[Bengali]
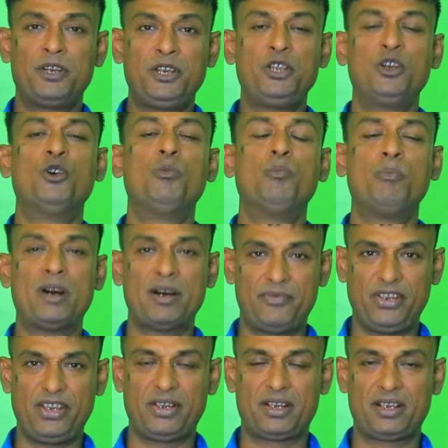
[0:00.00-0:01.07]
নিয়ম
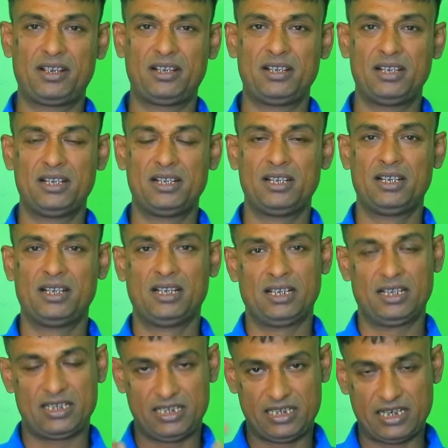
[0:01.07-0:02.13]
মাফিক
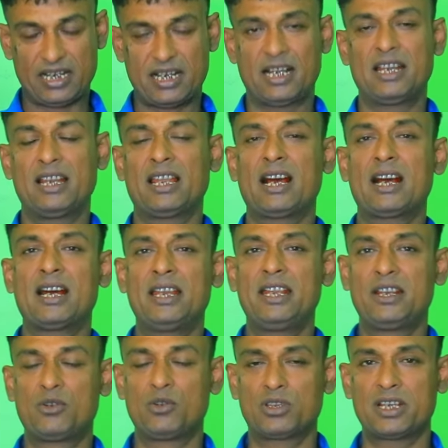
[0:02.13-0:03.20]
যেখানে
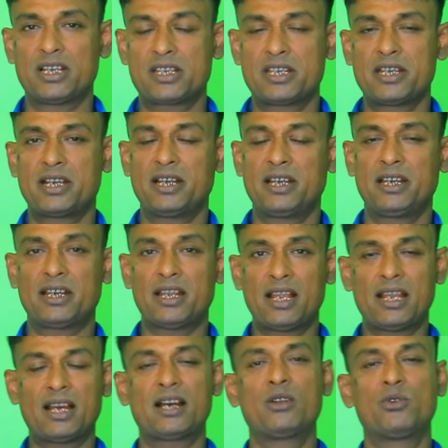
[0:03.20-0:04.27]
লাগানির কথা সেখানে
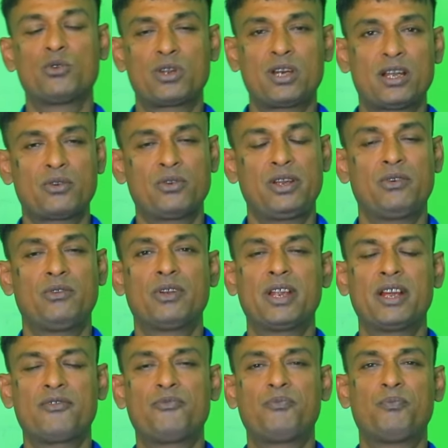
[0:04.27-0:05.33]
না লাগানোর কারণে
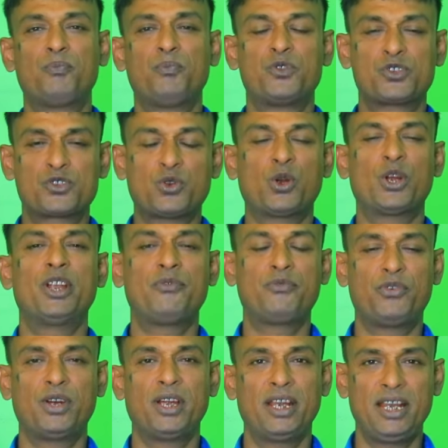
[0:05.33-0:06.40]
অনেক সকেট
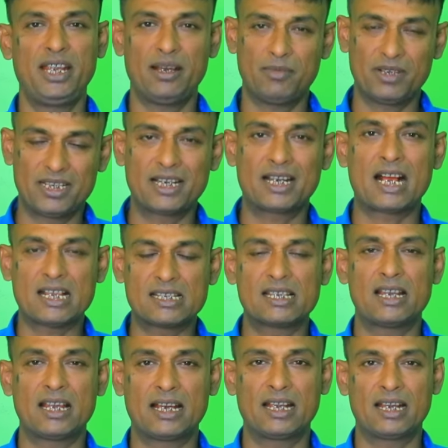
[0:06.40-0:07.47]
ফয়েনি আমাদের
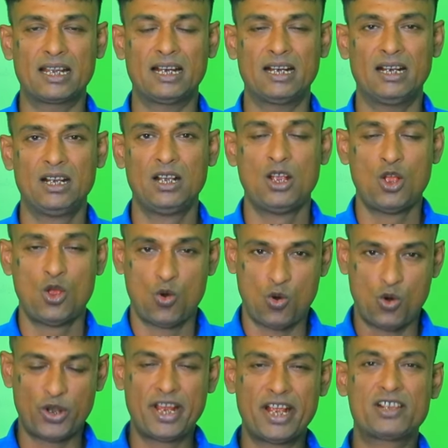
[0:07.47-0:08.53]
কাজে লাগে না
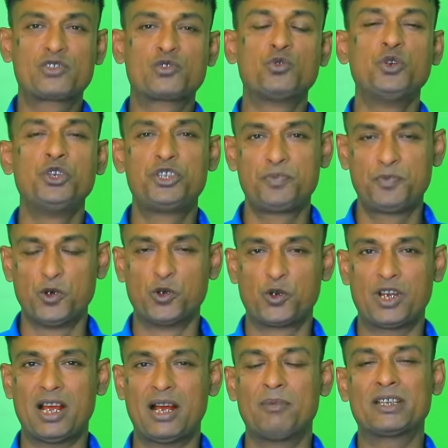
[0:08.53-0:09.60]
অনেক সুইচ
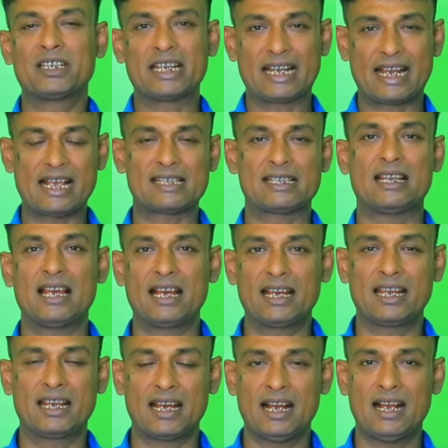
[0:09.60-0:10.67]
বোর্ড আমাদের কাজে
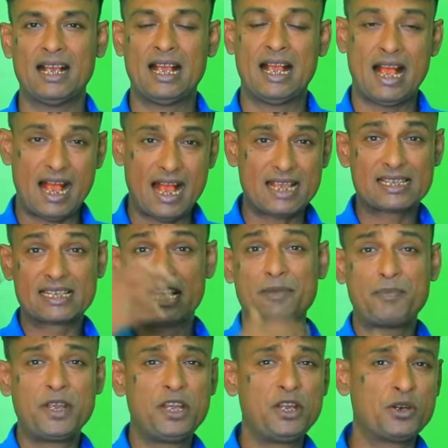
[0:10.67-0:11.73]
লাগে না
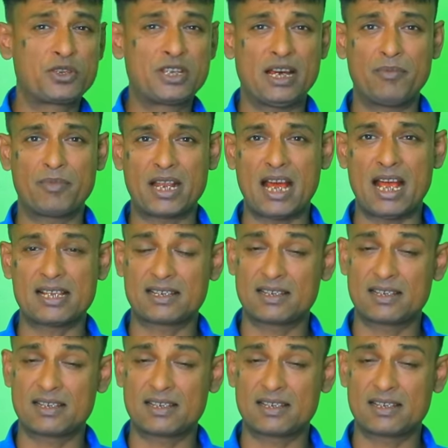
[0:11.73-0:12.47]
আজকের ভিডিওতে আমরা